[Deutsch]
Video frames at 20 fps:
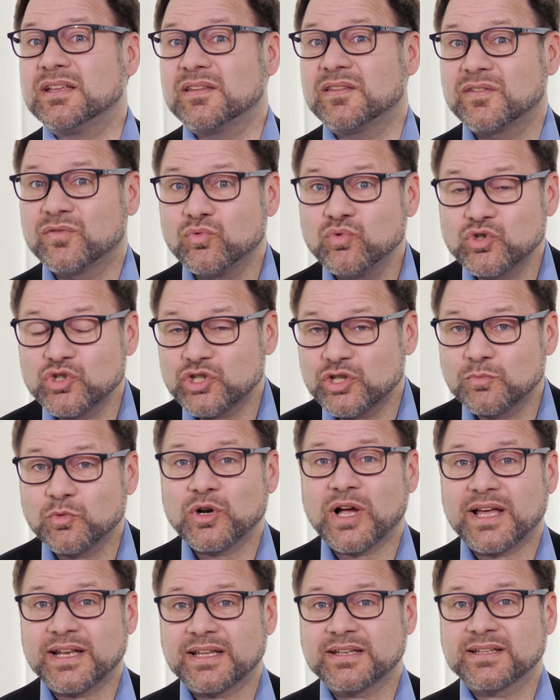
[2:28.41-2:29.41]

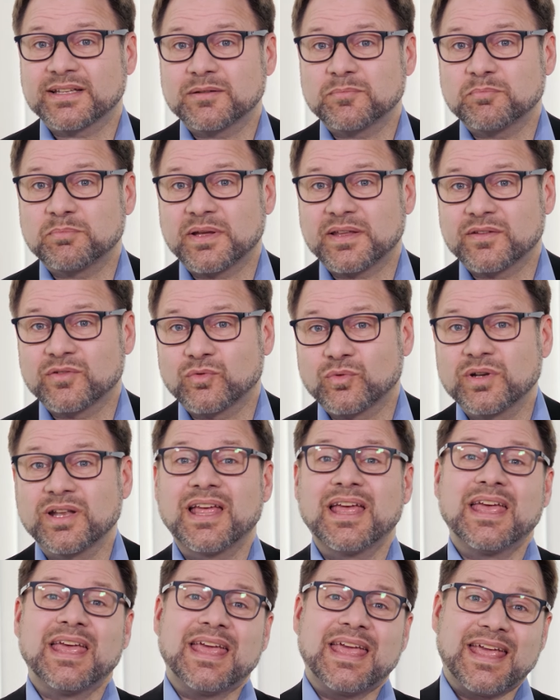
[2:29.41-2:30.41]
Zustimmung einer dritten Person,
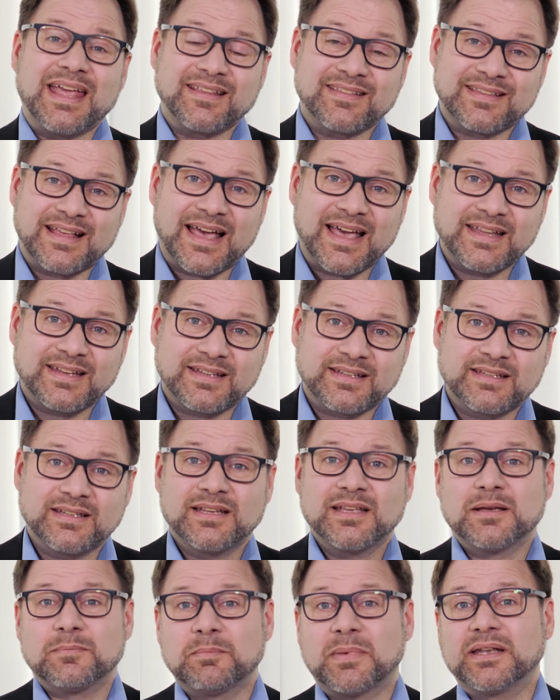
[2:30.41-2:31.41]
es sei denn,
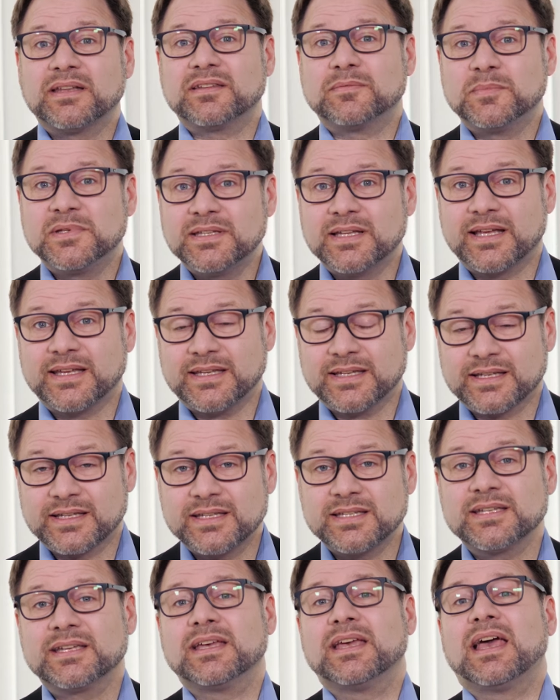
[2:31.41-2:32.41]
man ist
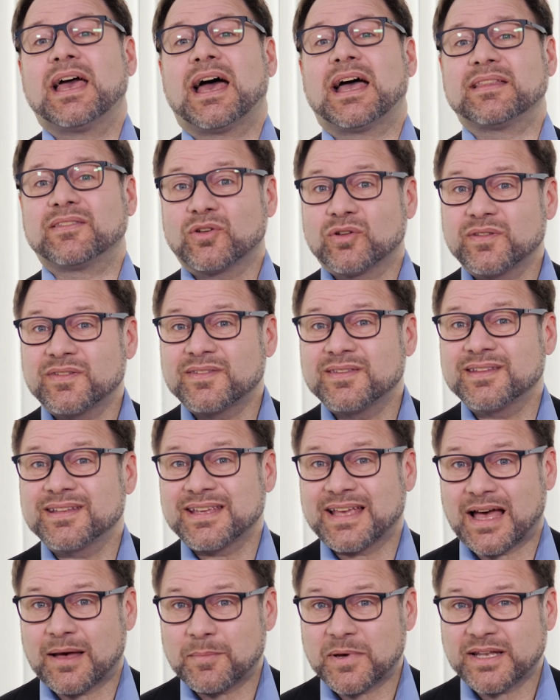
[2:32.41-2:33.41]
minderjährig. Ansonsten
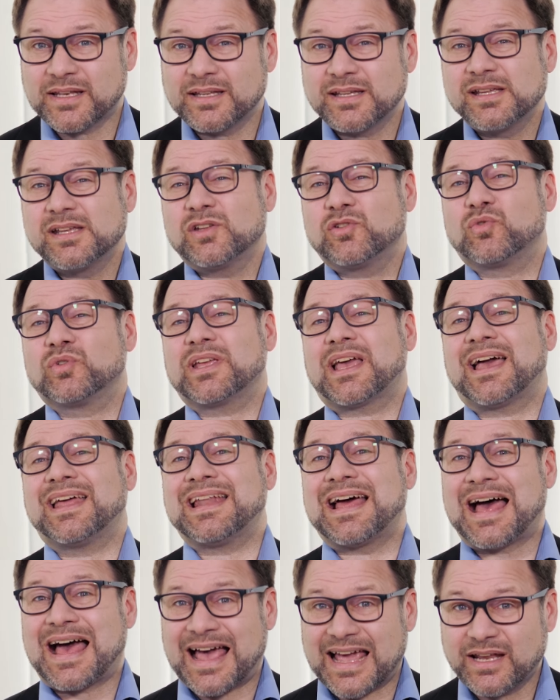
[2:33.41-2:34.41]
kann man durch
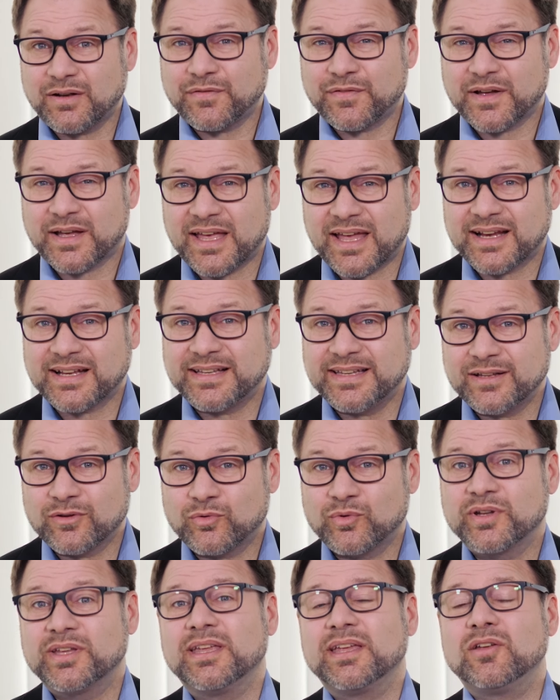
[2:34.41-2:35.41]
eine einfache
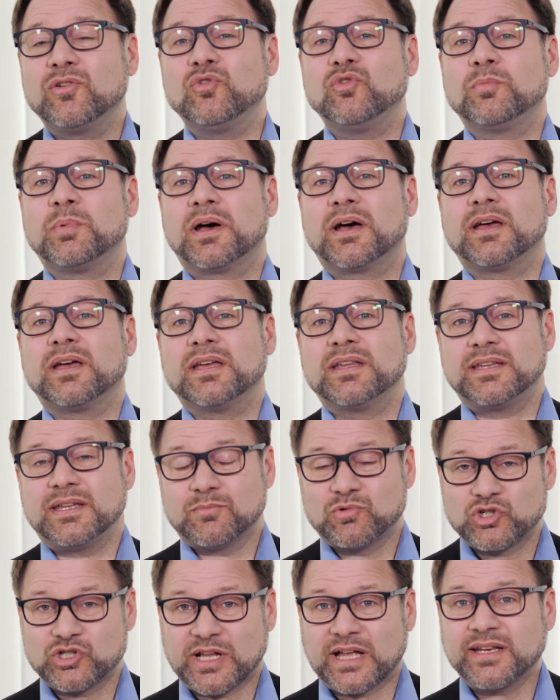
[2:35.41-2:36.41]
Erklärung gegenüber
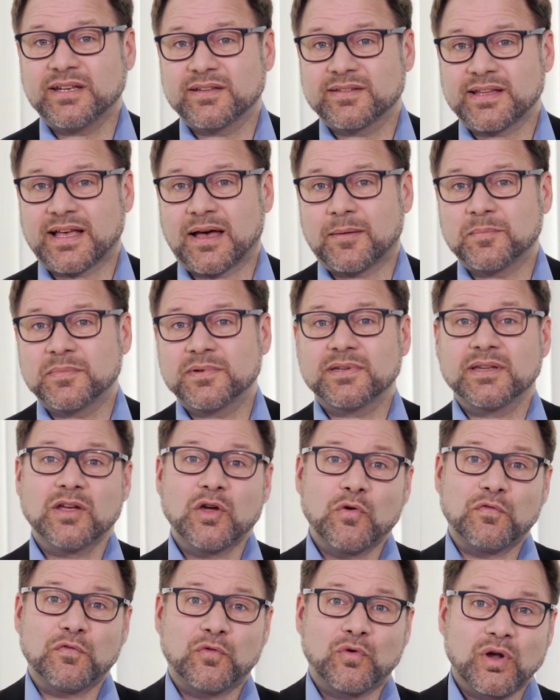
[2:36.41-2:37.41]
dem Standesamt
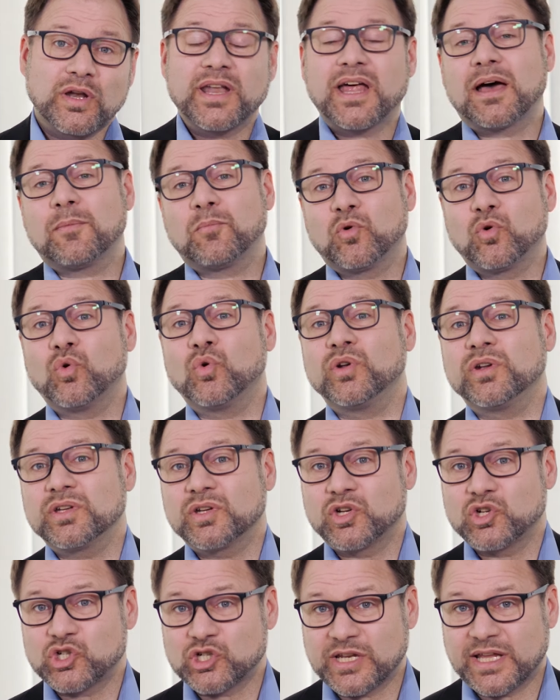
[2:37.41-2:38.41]
Vornamen und
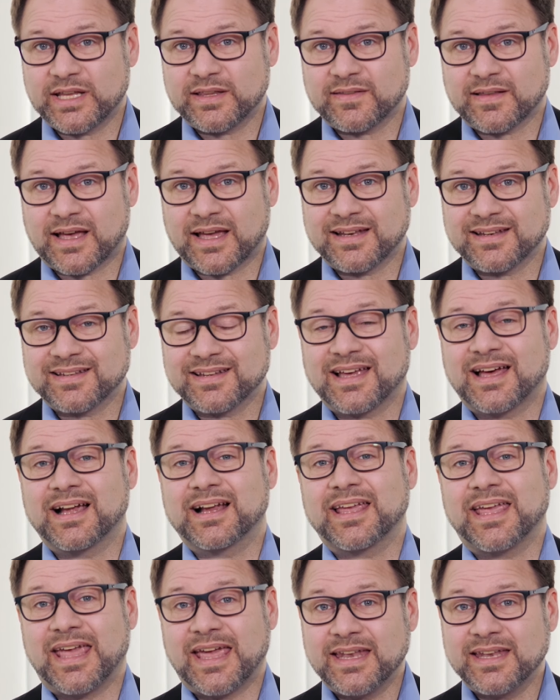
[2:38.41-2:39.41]

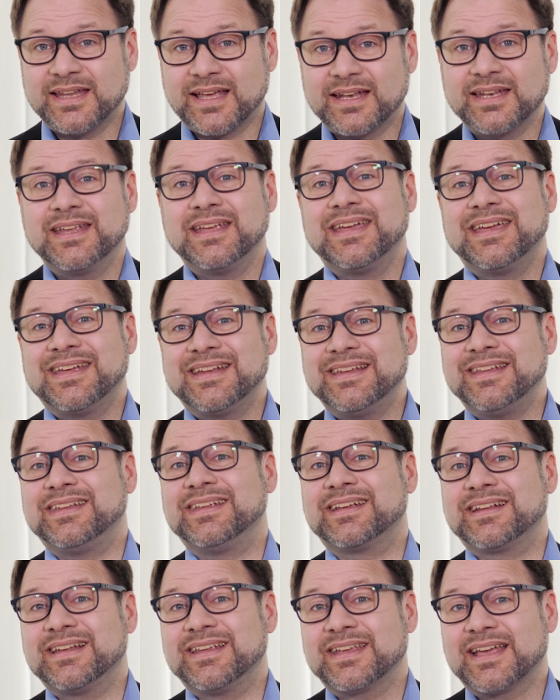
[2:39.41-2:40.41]
Geschlechtseintrag ändern.
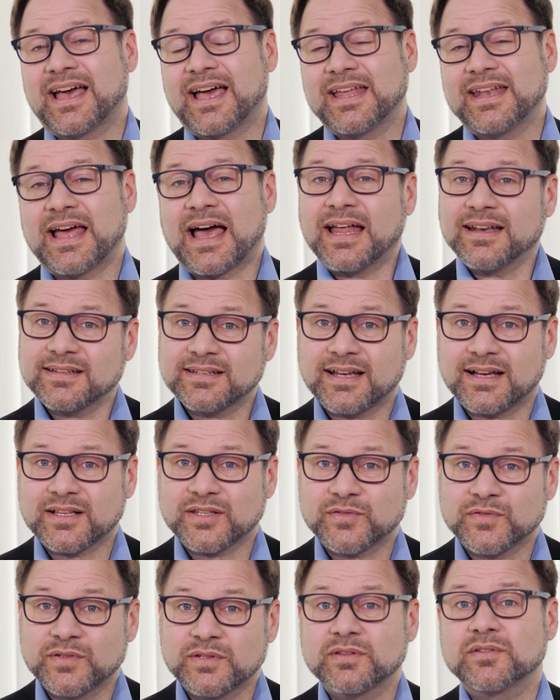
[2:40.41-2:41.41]
Lediglich eine
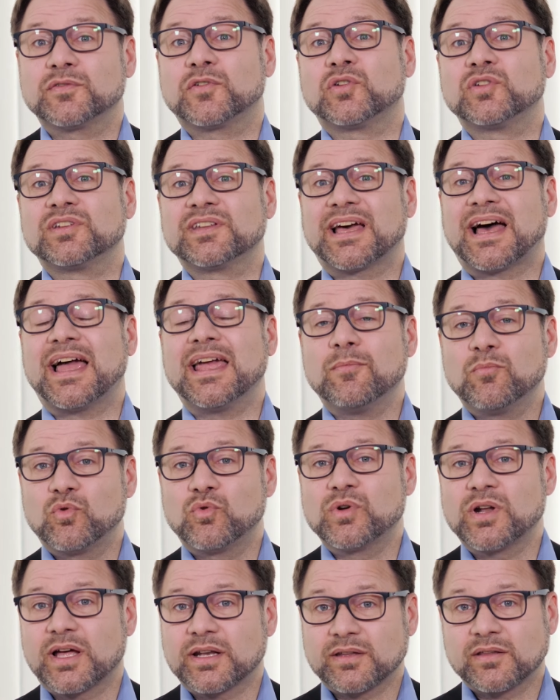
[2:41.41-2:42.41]
Antragsfrist von drei
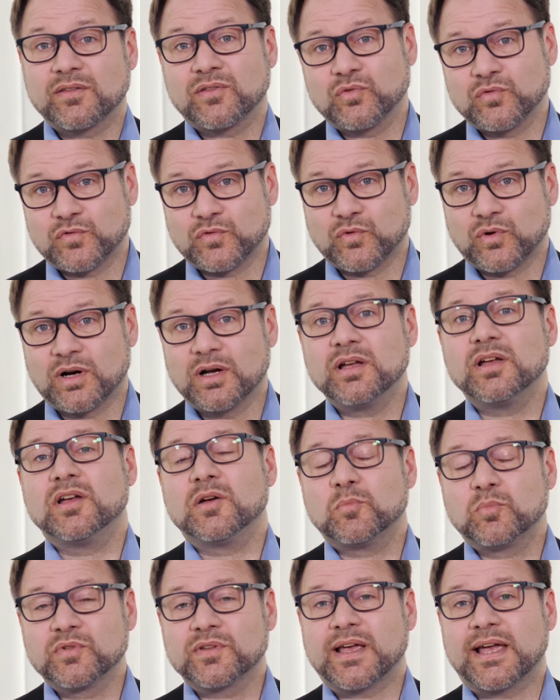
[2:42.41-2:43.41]
Monaten zuvor
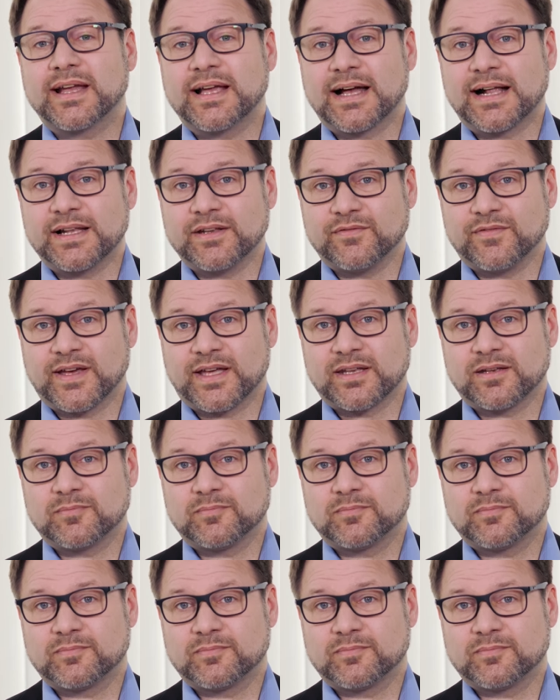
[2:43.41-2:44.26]
muss eingehalten werden.